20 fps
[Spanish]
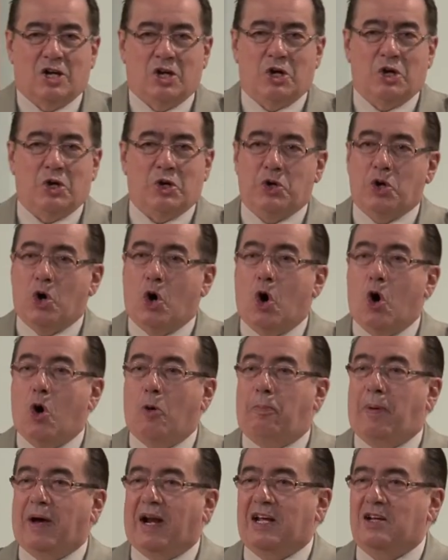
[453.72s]

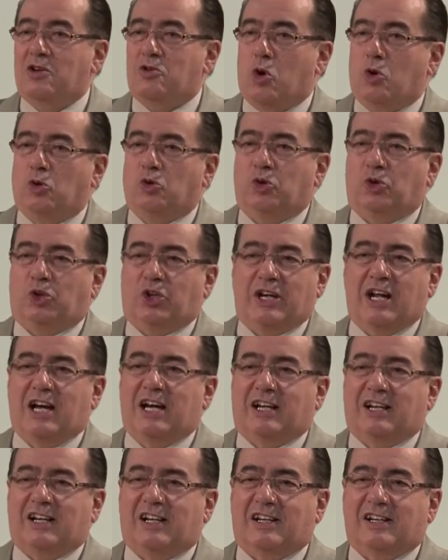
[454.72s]
no para
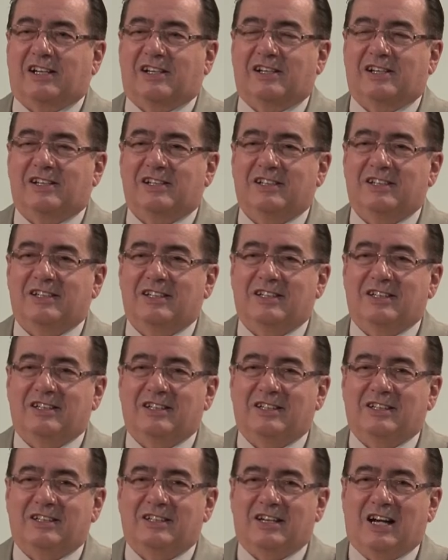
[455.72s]
encontrar
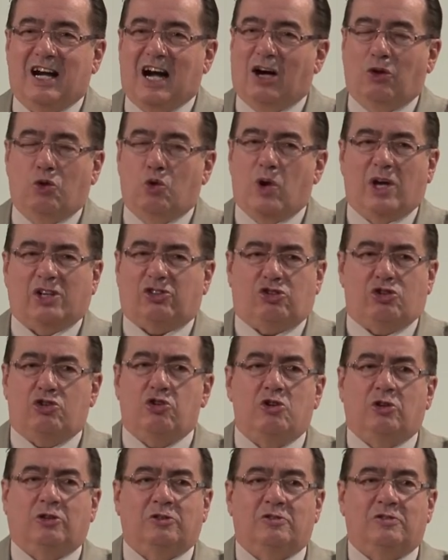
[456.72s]

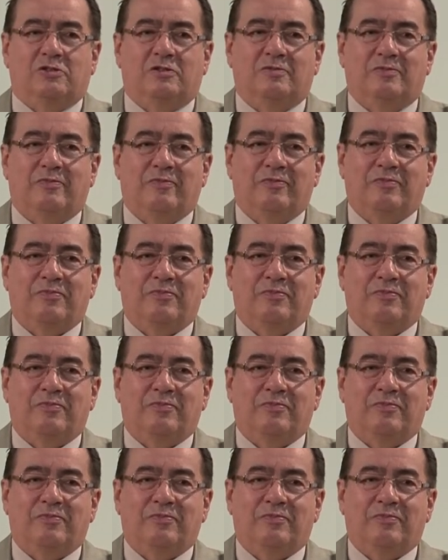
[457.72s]
adulación,